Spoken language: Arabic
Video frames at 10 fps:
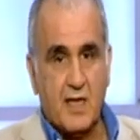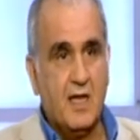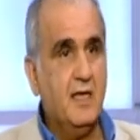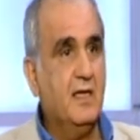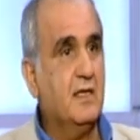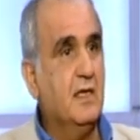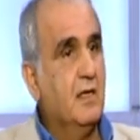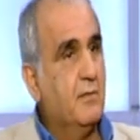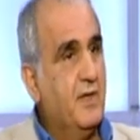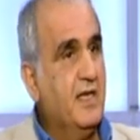طلع هيك
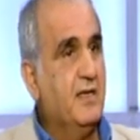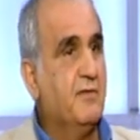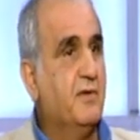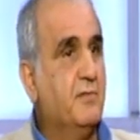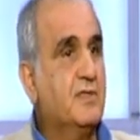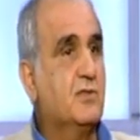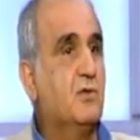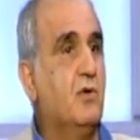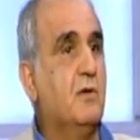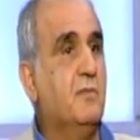بلاقي في
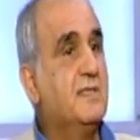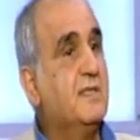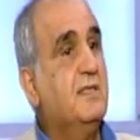مس كول من